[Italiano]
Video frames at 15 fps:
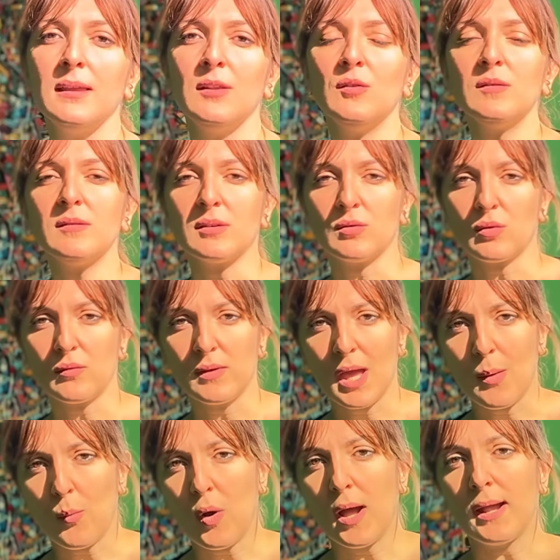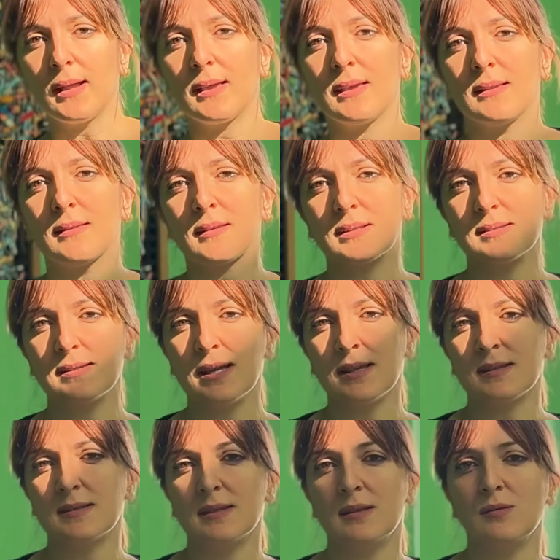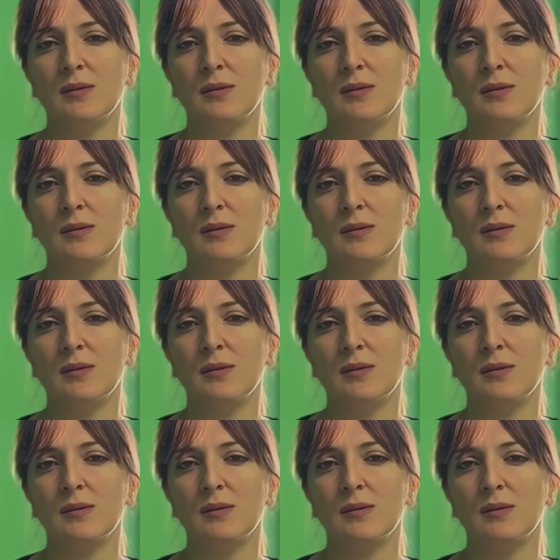inoltre troviamo anche tre stanze da